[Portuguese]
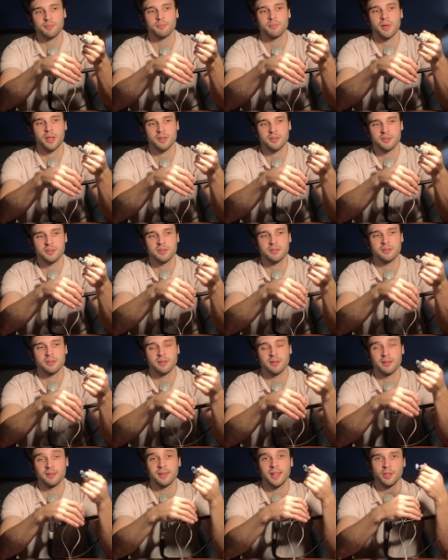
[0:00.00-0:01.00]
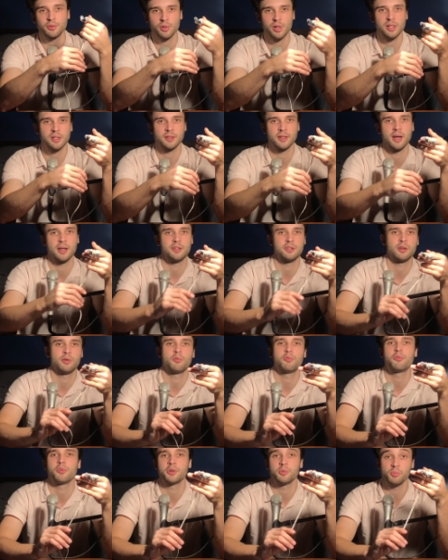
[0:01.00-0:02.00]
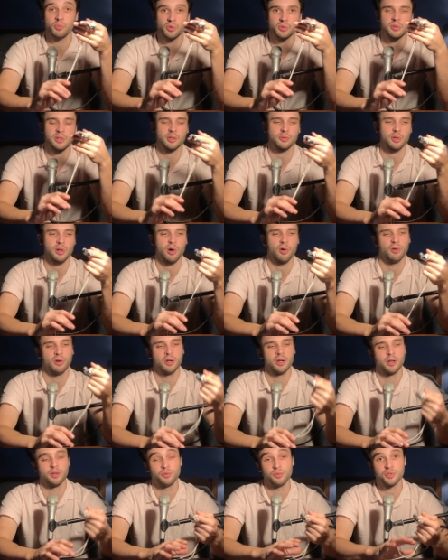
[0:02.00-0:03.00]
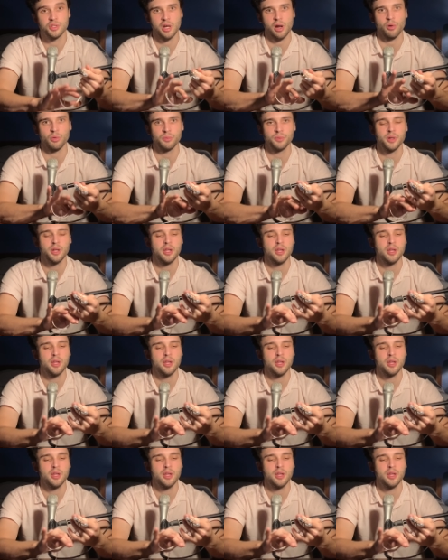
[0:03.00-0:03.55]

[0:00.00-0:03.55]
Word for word: Mas naturalidade. Ele é um fone muito natural no geral.